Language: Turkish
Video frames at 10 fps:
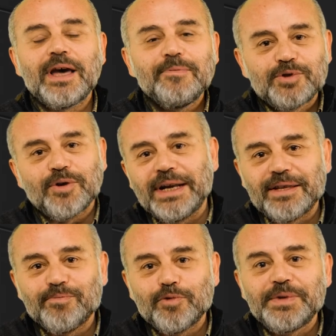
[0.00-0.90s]
hep
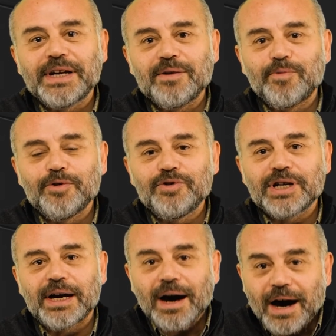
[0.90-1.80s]
söyledim bu bir ay
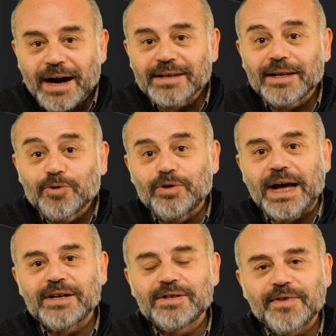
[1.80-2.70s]
boyunca Arda
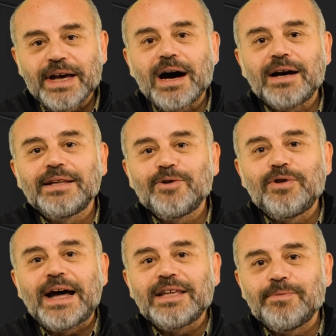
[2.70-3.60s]
Güler veya Arda
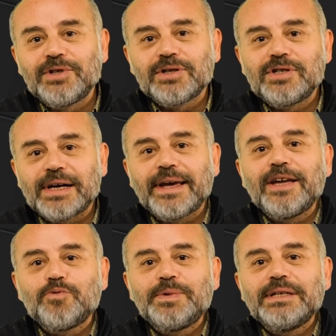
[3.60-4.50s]
Güler gibi çıkacak
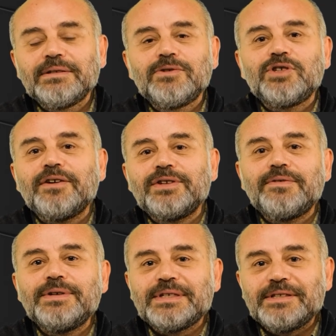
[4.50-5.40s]
genç bir yıldız
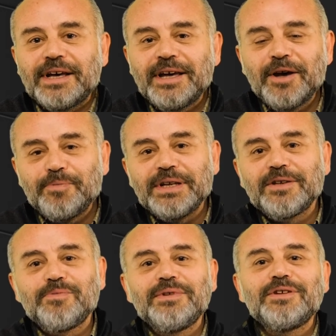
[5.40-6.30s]
çerçevesinde bir
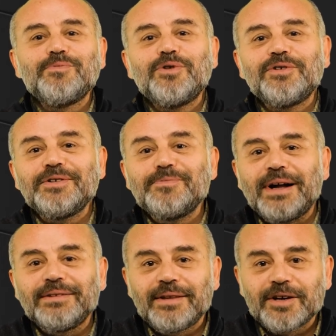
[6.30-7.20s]

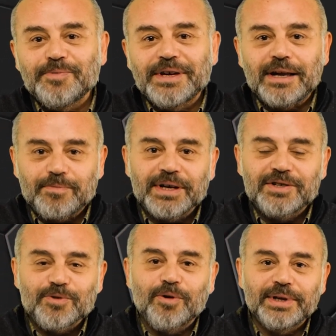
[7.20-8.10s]
2024-26 takımı yaratmak
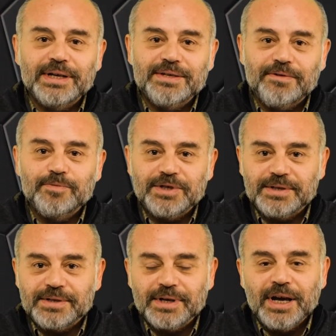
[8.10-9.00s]
için kolları
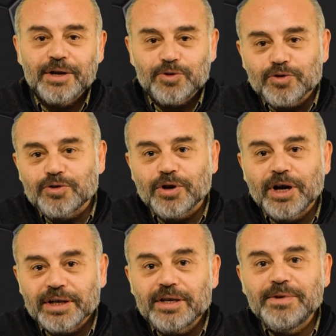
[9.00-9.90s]
sıvamışızdır. Çünkü
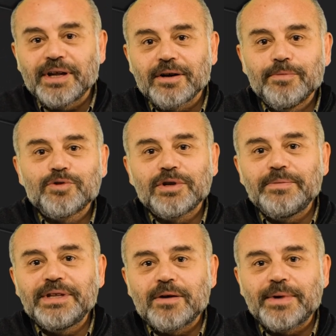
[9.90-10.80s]
iyi bir takımınız
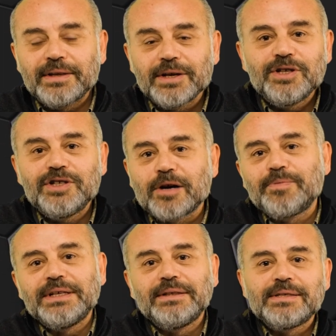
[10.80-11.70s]
olabilir ama taşıyacak
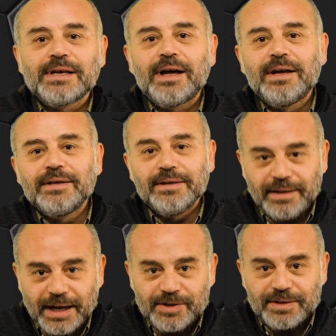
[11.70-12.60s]
bir yıldıza
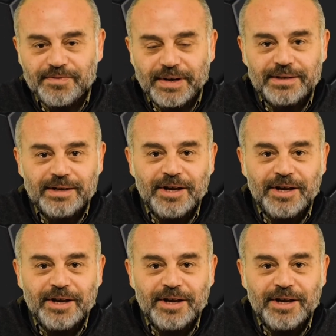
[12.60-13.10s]
ihtiyacınız var.